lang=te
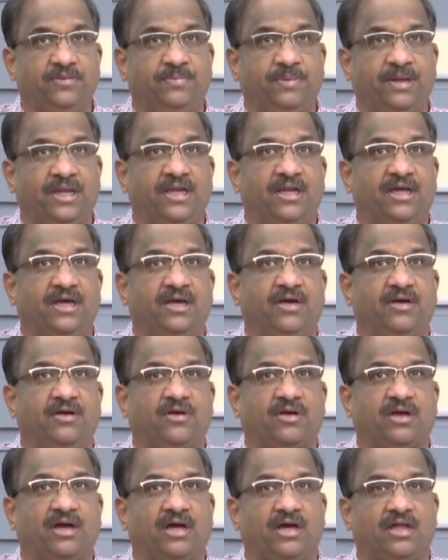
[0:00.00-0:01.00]
పైన
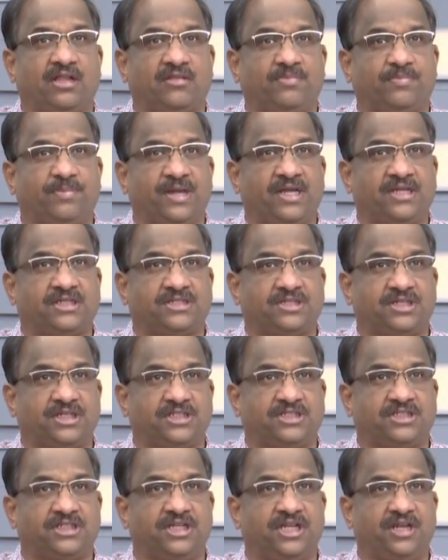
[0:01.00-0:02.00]
ఒక స్పేస్
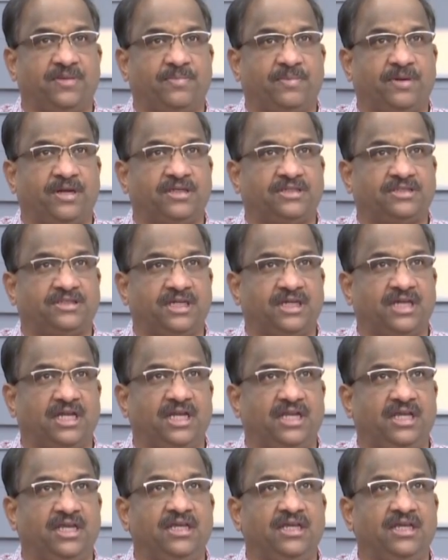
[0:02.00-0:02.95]
స్టేషన్ ఏర్పాటు చేయాలి